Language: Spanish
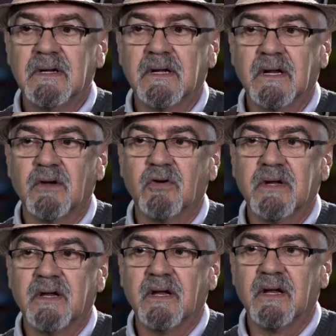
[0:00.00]
Creo
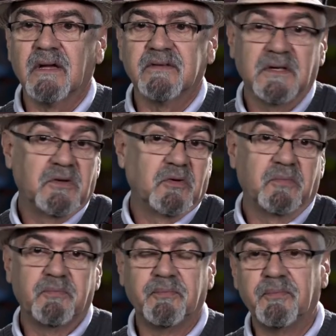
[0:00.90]
que ha sido
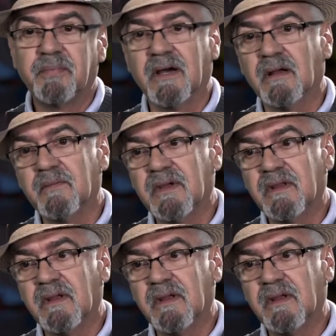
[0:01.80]
para mí